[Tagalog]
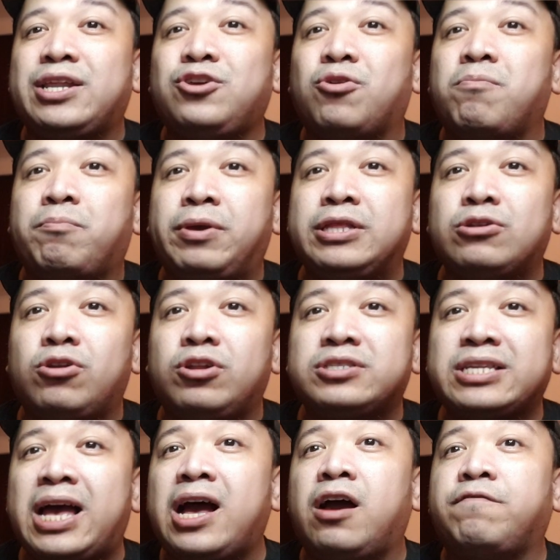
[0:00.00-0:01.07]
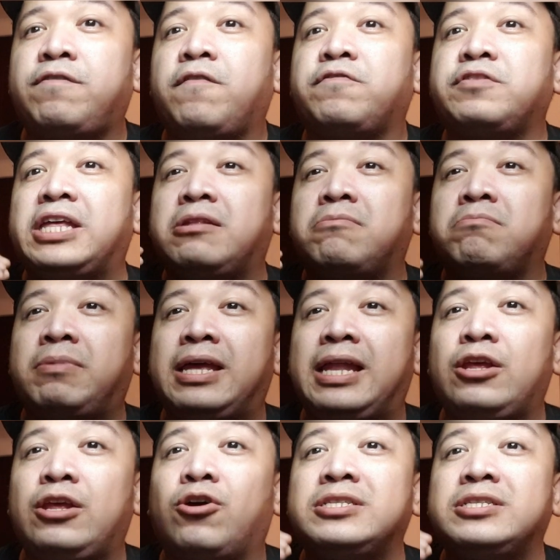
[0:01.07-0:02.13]
yung binulsang 15
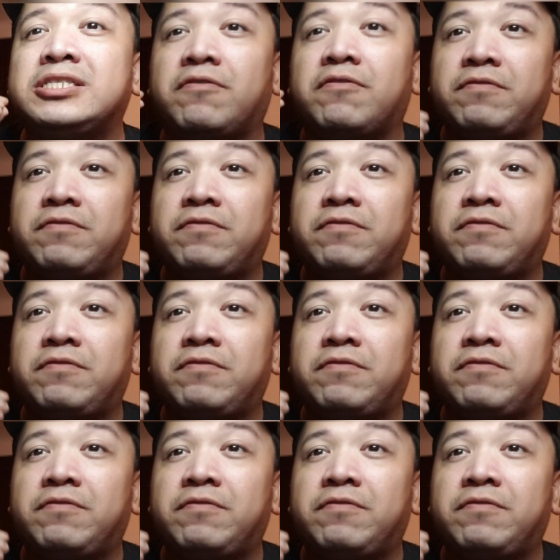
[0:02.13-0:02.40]
billion sa